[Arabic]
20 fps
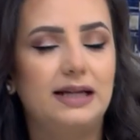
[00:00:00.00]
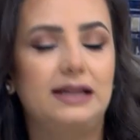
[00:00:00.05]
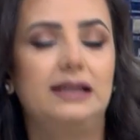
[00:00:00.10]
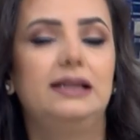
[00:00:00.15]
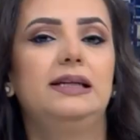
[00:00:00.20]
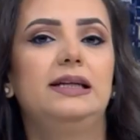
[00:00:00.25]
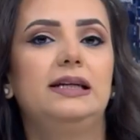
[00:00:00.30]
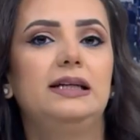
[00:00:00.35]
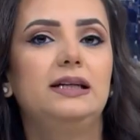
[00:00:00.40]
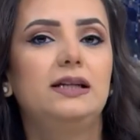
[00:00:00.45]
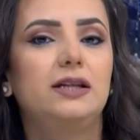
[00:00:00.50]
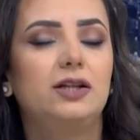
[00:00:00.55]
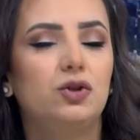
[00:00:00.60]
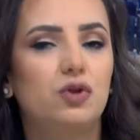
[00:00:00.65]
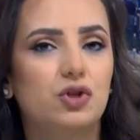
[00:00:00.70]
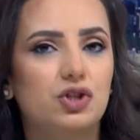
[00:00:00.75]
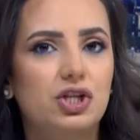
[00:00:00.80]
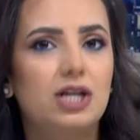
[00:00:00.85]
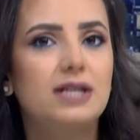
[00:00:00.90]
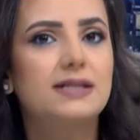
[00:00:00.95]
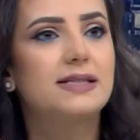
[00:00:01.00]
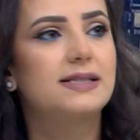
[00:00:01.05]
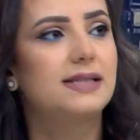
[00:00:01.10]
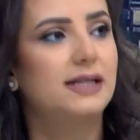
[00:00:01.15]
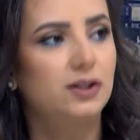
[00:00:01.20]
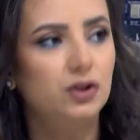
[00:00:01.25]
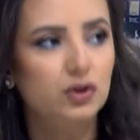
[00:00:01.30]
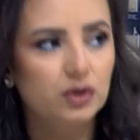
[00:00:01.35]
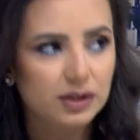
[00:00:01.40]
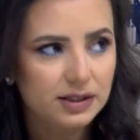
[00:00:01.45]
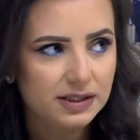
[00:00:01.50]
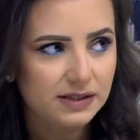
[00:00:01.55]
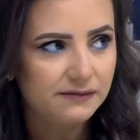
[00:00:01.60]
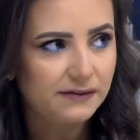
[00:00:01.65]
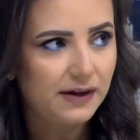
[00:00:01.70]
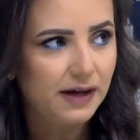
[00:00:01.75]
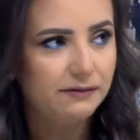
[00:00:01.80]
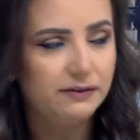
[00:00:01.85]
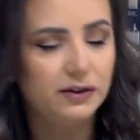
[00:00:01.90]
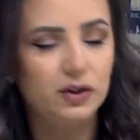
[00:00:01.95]
عليه انه الشخص اذا عنده
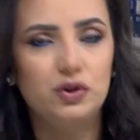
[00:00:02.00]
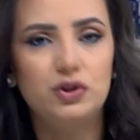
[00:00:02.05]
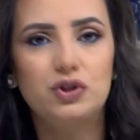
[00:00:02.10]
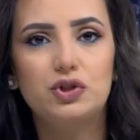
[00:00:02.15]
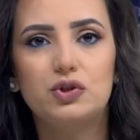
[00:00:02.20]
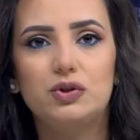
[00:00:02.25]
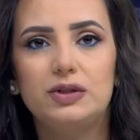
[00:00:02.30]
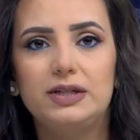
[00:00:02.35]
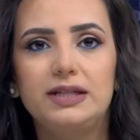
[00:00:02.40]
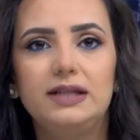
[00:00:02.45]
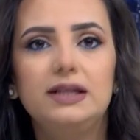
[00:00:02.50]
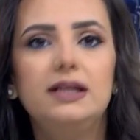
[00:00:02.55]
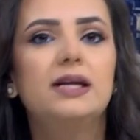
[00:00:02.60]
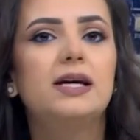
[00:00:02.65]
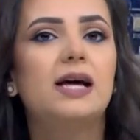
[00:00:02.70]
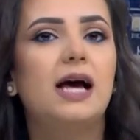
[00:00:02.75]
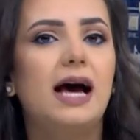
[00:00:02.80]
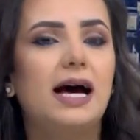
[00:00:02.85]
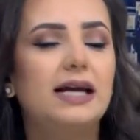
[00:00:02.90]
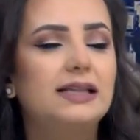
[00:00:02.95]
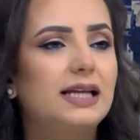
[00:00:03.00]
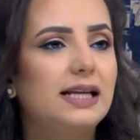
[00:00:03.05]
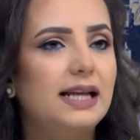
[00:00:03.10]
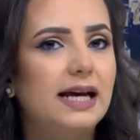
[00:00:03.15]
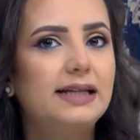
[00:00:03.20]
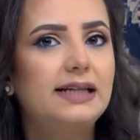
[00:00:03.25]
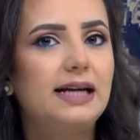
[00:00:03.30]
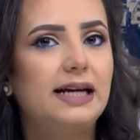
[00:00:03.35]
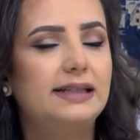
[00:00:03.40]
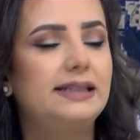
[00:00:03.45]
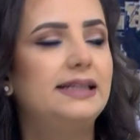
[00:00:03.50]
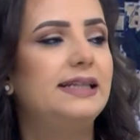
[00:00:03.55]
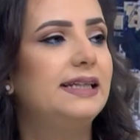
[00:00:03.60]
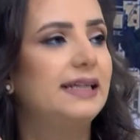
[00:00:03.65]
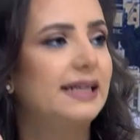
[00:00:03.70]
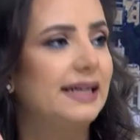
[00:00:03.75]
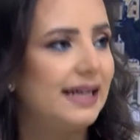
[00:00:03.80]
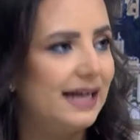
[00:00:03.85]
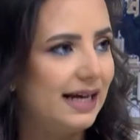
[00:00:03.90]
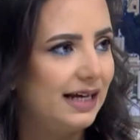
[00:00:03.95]
ارتفاع في الانسولين هذا لا يعني
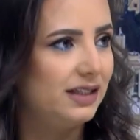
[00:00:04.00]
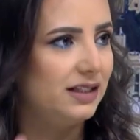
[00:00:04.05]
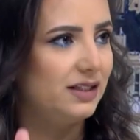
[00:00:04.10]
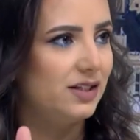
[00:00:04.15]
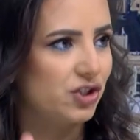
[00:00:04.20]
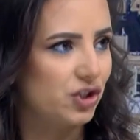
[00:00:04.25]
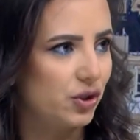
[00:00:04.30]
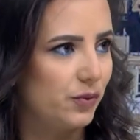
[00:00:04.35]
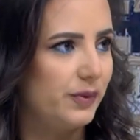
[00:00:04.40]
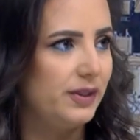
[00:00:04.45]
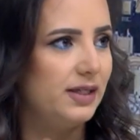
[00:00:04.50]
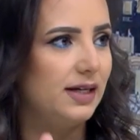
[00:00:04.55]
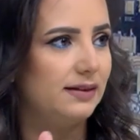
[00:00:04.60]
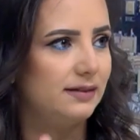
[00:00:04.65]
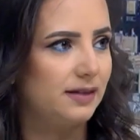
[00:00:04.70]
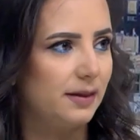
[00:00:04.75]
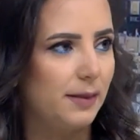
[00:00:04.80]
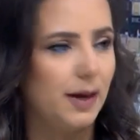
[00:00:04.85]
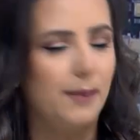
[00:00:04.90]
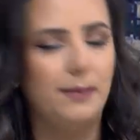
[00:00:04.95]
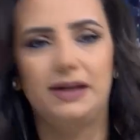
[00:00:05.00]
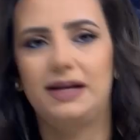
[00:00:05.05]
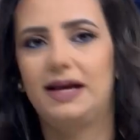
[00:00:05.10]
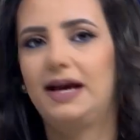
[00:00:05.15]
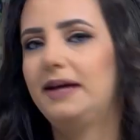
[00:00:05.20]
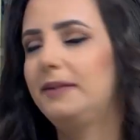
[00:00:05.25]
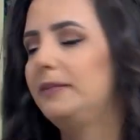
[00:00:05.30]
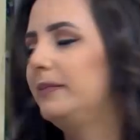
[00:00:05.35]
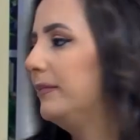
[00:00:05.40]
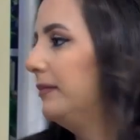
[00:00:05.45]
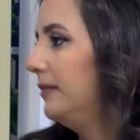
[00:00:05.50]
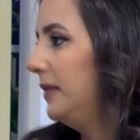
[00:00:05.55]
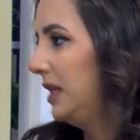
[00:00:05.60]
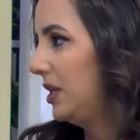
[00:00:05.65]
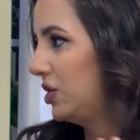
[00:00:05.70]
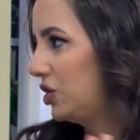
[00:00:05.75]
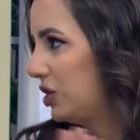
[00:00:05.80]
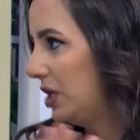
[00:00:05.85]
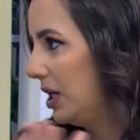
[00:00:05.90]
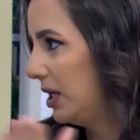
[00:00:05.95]
الغاء النشويات تماما هاي من
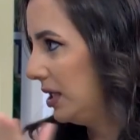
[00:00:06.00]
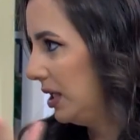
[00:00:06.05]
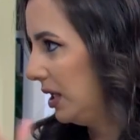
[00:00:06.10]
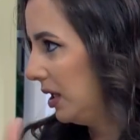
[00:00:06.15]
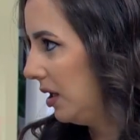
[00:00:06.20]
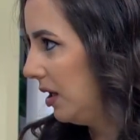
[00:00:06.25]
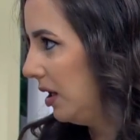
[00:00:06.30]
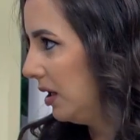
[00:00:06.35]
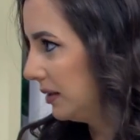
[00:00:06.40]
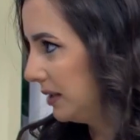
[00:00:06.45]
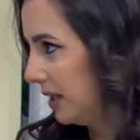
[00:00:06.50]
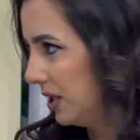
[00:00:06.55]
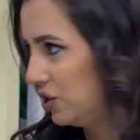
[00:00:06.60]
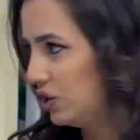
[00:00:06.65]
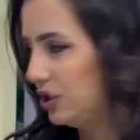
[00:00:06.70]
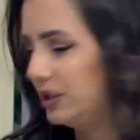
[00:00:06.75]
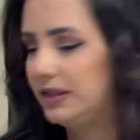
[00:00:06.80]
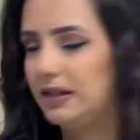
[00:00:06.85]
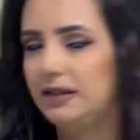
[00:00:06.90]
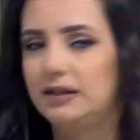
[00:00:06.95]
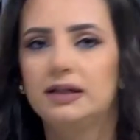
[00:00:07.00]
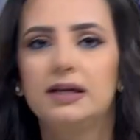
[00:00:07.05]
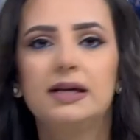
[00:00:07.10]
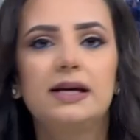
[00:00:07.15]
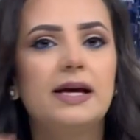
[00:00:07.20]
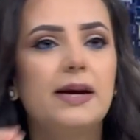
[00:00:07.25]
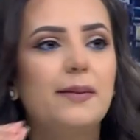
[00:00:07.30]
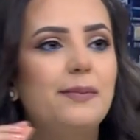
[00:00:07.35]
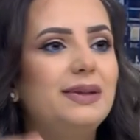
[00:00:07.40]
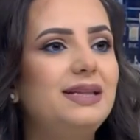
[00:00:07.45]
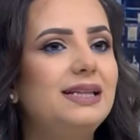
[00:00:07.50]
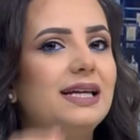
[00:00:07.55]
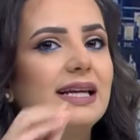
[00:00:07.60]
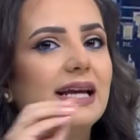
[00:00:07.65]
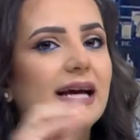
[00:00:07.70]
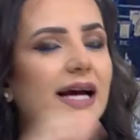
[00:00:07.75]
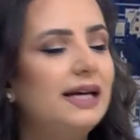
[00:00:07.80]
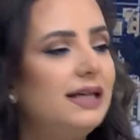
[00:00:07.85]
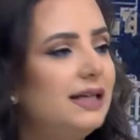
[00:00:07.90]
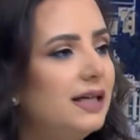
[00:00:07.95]
الاشياء الخاطئه مم. جدا بدنا
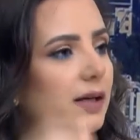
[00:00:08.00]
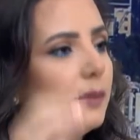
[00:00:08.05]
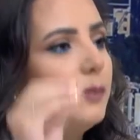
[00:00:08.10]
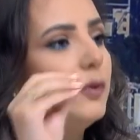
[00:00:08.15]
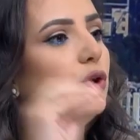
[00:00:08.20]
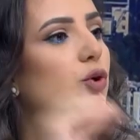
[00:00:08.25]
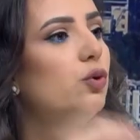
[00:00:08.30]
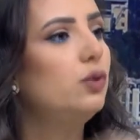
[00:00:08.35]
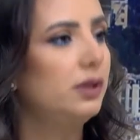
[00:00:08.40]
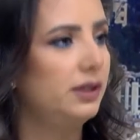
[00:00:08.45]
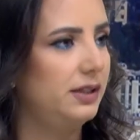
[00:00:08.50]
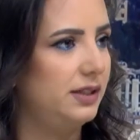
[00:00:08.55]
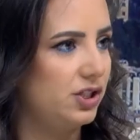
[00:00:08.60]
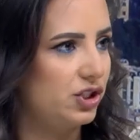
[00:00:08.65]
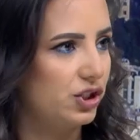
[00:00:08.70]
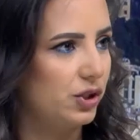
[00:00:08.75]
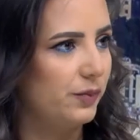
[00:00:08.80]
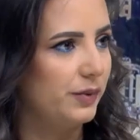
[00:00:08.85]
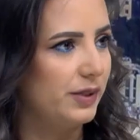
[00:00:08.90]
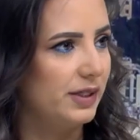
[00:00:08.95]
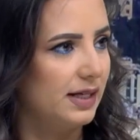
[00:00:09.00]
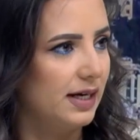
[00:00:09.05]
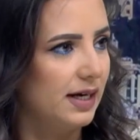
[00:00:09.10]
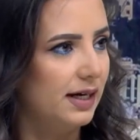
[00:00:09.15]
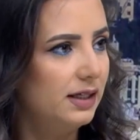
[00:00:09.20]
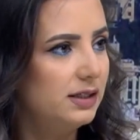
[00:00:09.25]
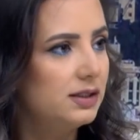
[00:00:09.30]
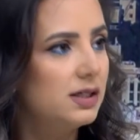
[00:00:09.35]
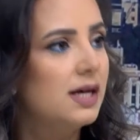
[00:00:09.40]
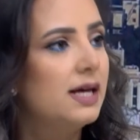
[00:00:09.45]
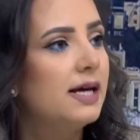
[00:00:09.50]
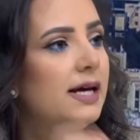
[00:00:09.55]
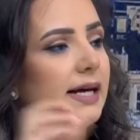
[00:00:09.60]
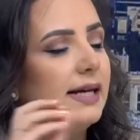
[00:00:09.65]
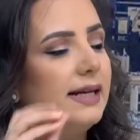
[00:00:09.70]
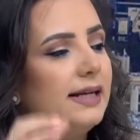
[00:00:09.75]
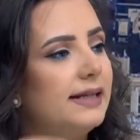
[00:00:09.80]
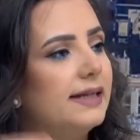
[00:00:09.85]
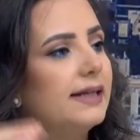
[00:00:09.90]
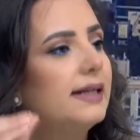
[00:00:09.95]
نغير بنوع النشويات
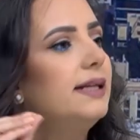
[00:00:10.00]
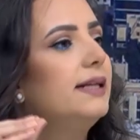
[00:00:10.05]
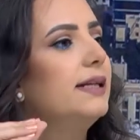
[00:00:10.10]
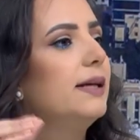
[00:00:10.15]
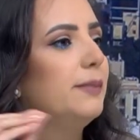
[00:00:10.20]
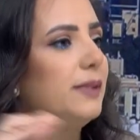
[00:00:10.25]
اللي احنا